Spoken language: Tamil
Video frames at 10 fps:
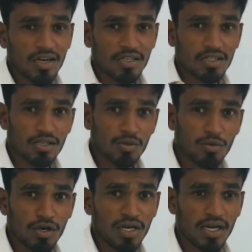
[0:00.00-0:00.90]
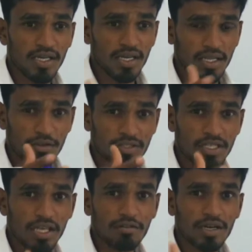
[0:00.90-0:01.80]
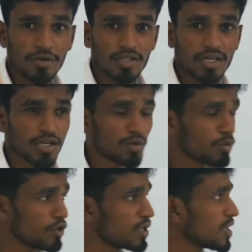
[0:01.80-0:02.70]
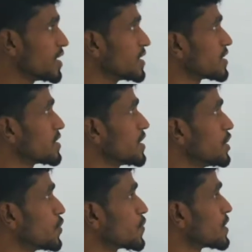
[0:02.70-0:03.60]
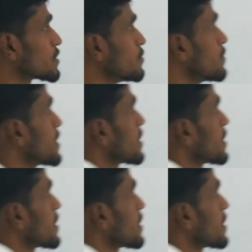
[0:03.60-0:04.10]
ஆகிறதுக்கு முன்னாடி அதாவது சிதைவடைவதற்கு முன்னால் இருந்தால் நியூக்ளியஸினுடைய